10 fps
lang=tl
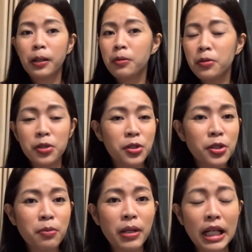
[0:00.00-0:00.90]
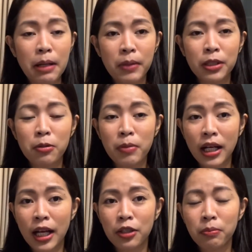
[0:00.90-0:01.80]
kung gusto nyong malaman kung
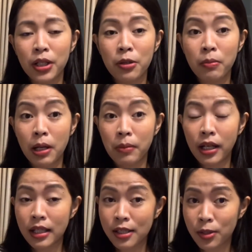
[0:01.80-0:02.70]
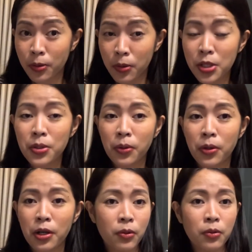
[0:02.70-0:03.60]
magkano pa yung mga magastos or